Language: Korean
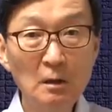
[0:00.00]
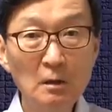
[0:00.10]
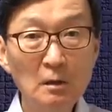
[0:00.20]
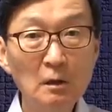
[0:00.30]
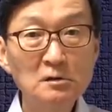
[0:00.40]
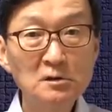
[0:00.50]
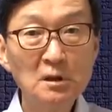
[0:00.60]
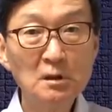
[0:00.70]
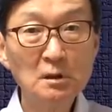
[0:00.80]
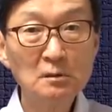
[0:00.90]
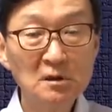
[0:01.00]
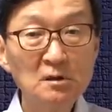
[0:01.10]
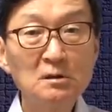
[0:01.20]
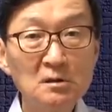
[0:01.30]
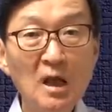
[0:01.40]
러시아의
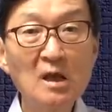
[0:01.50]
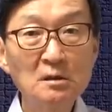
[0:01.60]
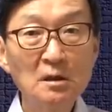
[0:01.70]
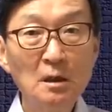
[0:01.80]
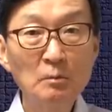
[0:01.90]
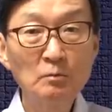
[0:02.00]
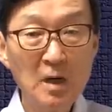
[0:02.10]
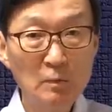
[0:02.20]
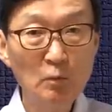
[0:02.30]
T 탱크가 막